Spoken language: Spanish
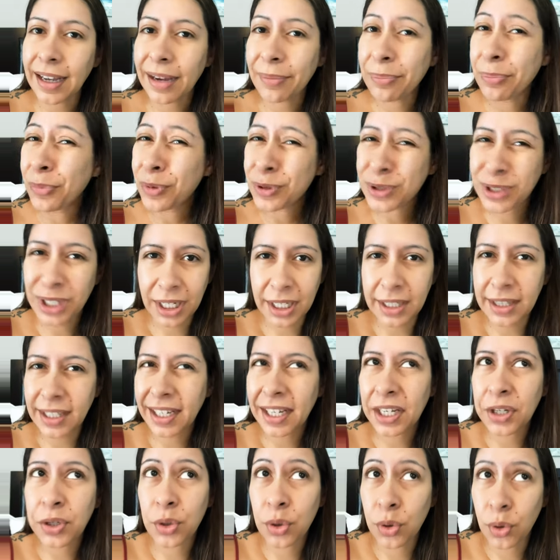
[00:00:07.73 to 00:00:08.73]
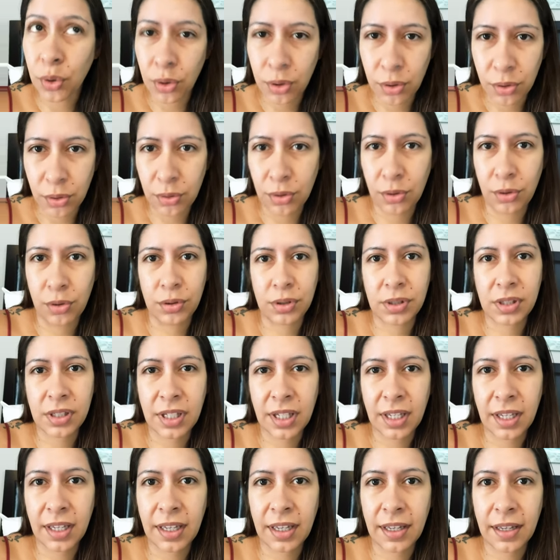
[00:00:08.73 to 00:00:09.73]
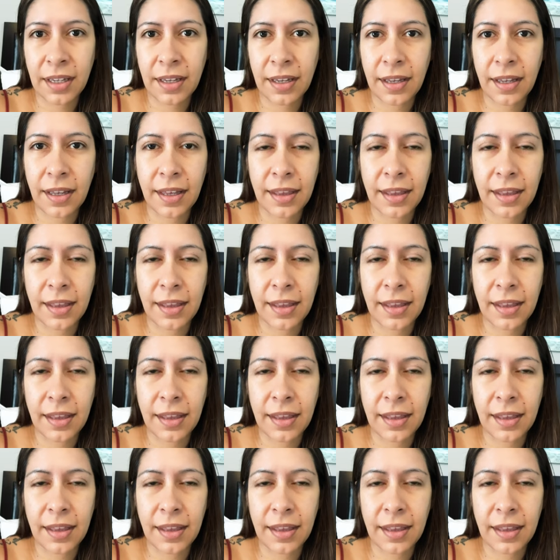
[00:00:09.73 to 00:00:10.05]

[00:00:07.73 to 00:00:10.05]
Mucha gente que no conoce